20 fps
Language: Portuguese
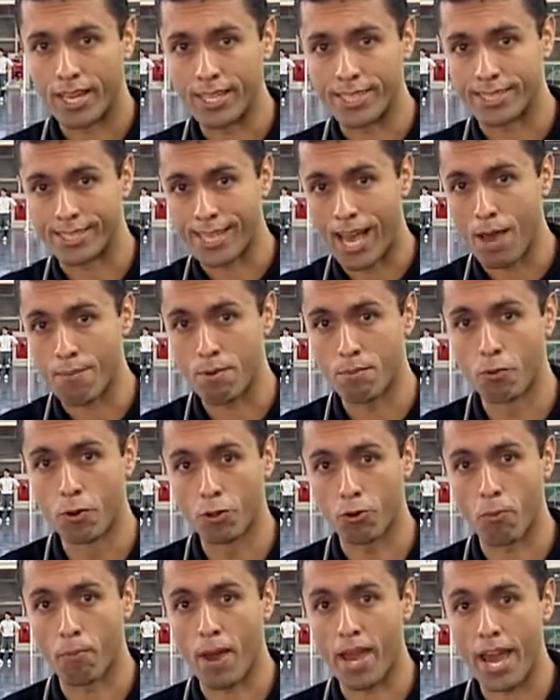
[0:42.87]
ele sabe
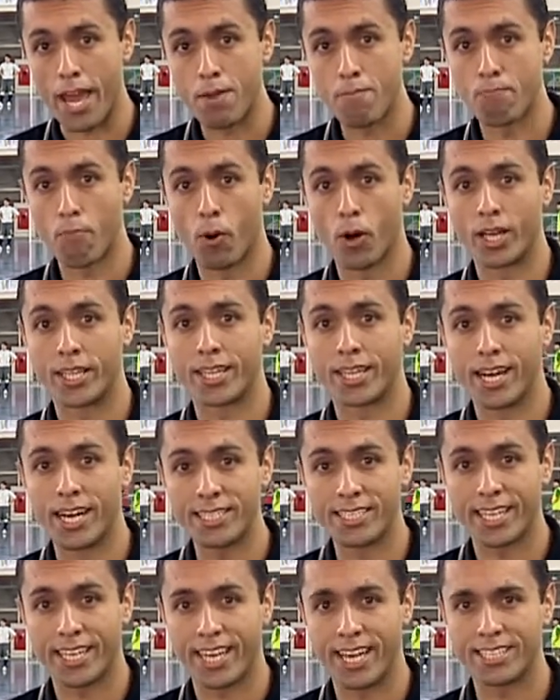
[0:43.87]
muito bem a
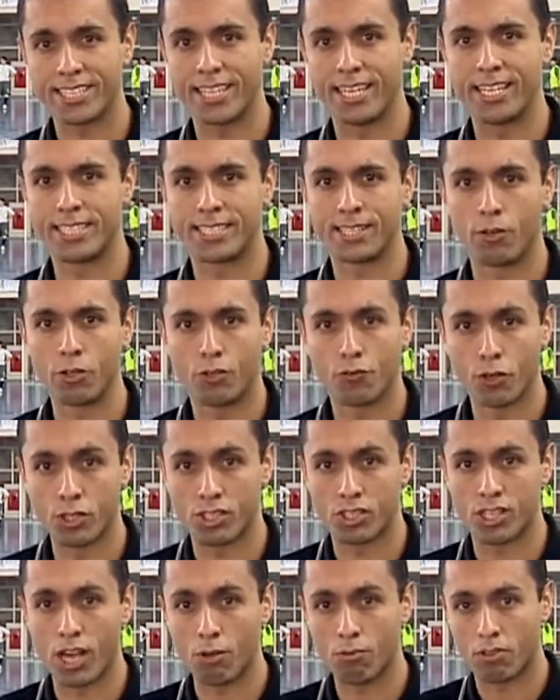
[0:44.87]
importância que a seleção de
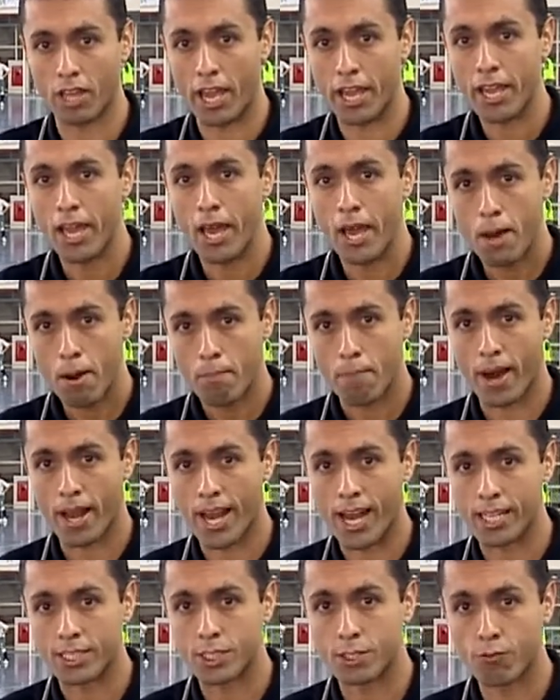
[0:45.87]
futsal tem
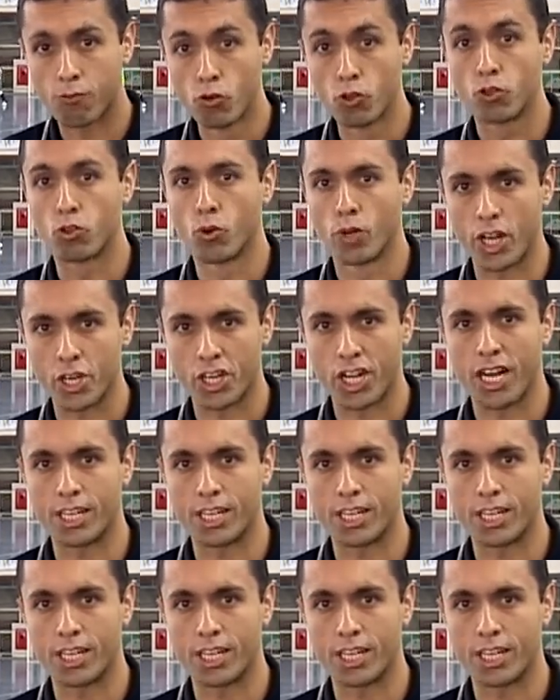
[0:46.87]
para as futuras